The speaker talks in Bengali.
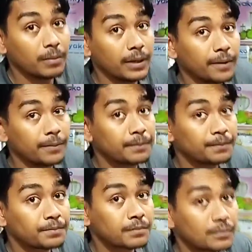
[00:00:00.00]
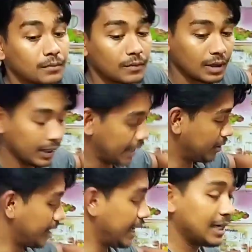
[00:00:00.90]
এখন ভাই পায়ে বাতাস লাগতেছে
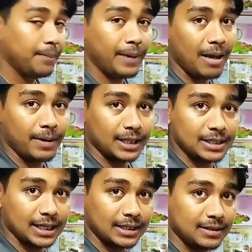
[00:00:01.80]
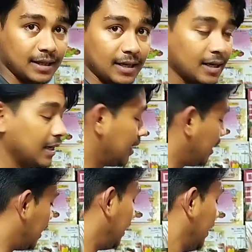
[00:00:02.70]
লাগতেছে হ্যাঁ।